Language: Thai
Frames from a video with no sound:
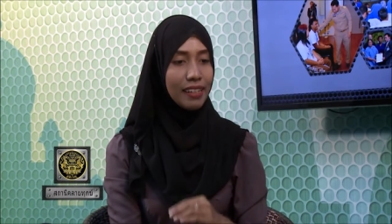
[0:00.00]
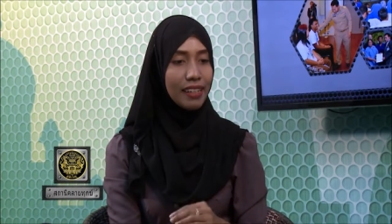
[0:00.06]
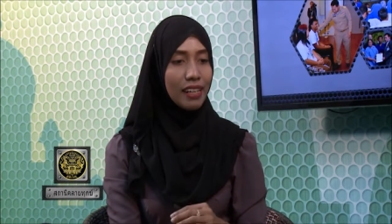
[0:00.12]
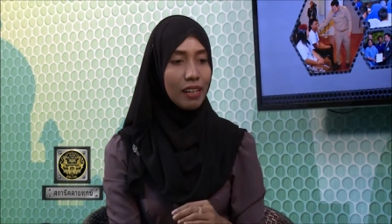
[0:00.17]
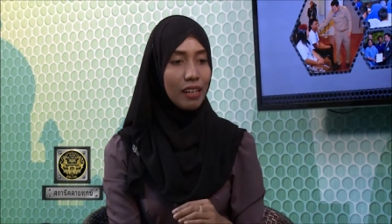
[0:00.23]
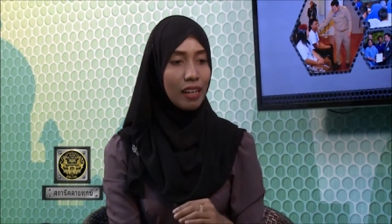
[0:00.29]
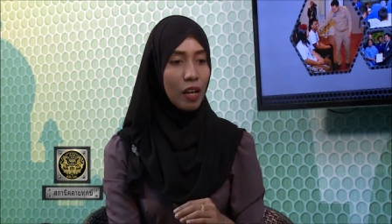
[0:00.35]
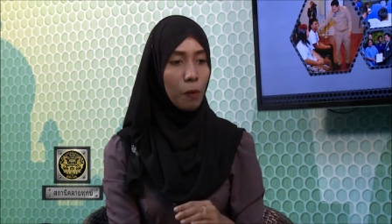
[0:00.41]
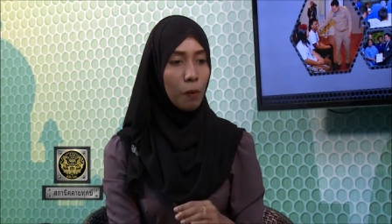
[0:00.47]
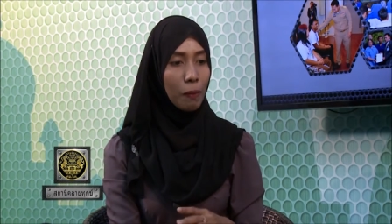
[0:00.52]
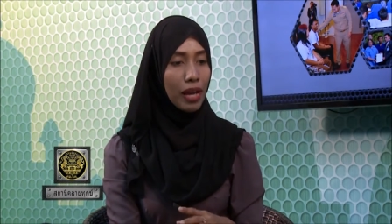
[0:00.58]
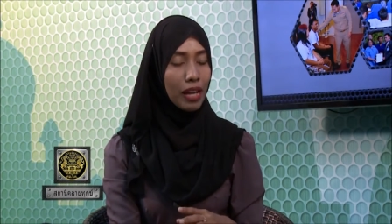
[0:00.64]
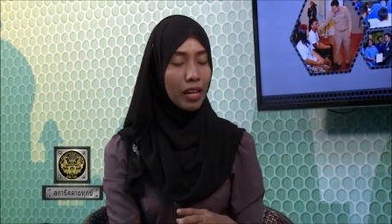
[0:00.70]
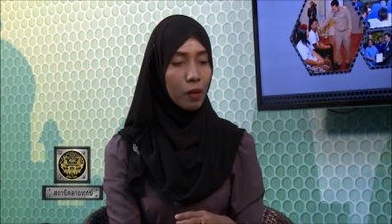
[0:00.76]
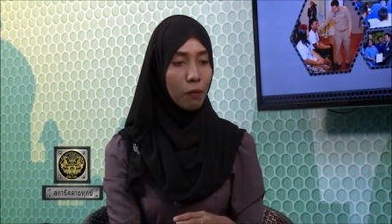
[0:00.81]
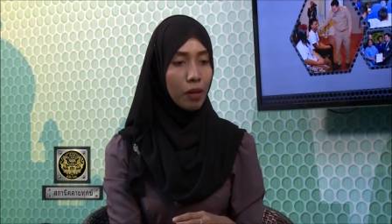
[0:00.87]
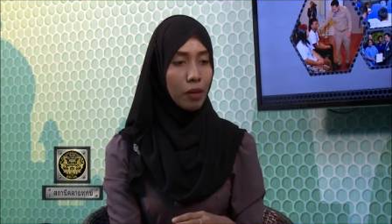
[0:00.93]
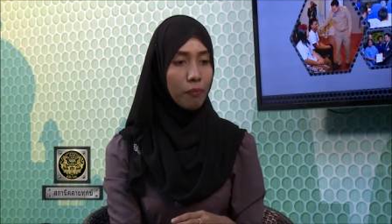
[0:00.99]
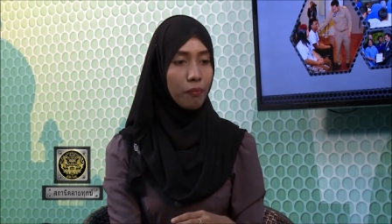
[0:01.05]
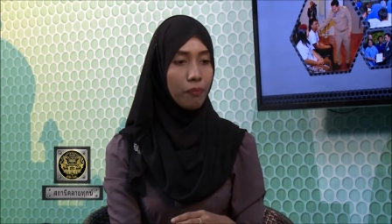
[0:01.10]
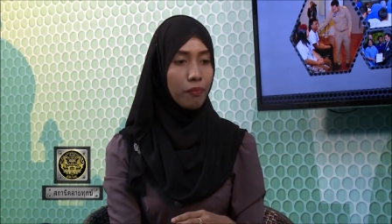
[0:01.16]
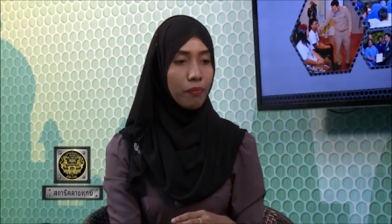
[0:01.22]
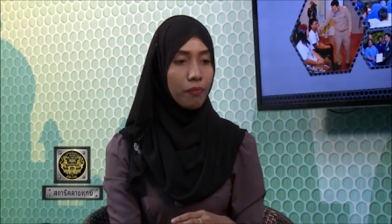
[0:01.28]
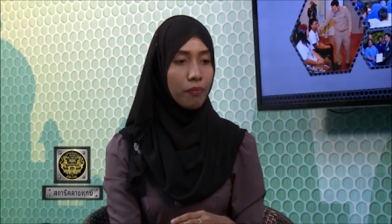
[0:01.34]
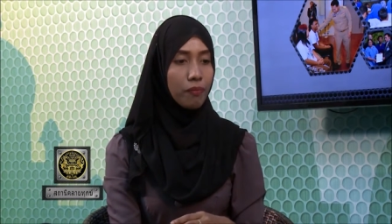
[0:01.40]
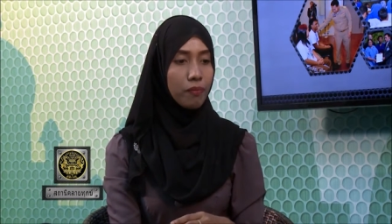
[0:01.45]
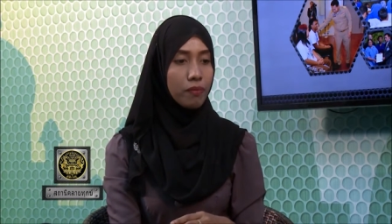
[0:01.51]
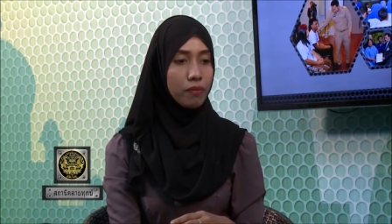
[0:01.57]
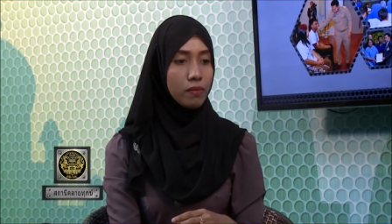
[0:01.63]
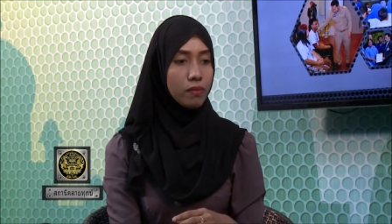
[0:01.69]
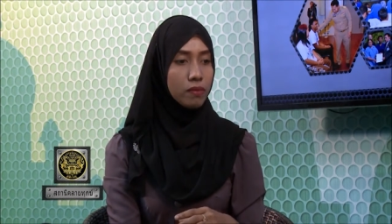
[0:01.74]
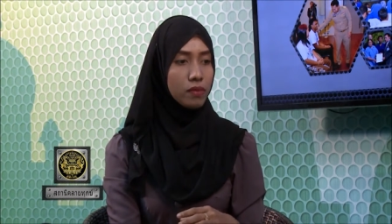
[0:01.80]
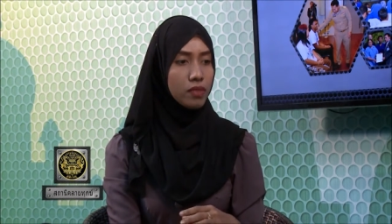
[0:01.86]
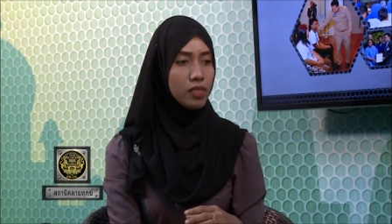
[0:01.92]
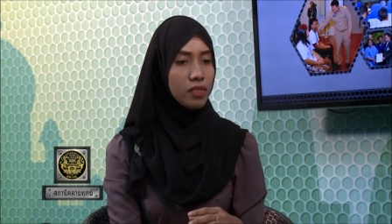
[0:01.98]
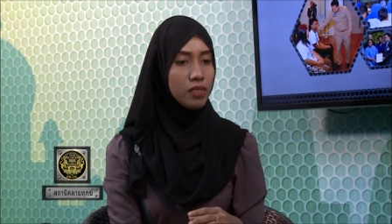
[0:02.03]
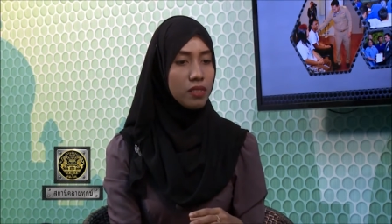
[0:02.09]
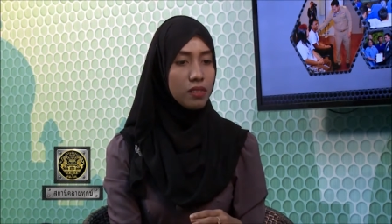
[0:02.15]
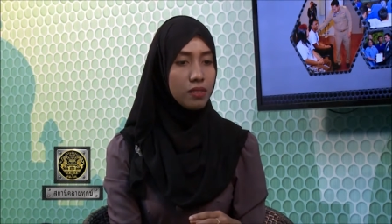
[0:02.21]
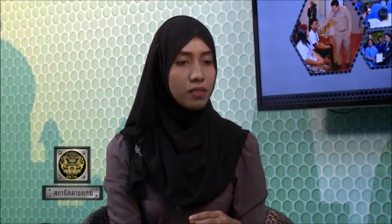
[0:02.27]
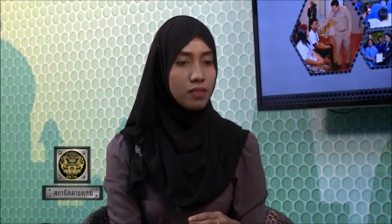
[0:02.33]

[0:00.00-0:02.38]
เคสเนี่ยเข้ามาแล้วแบบเว้ย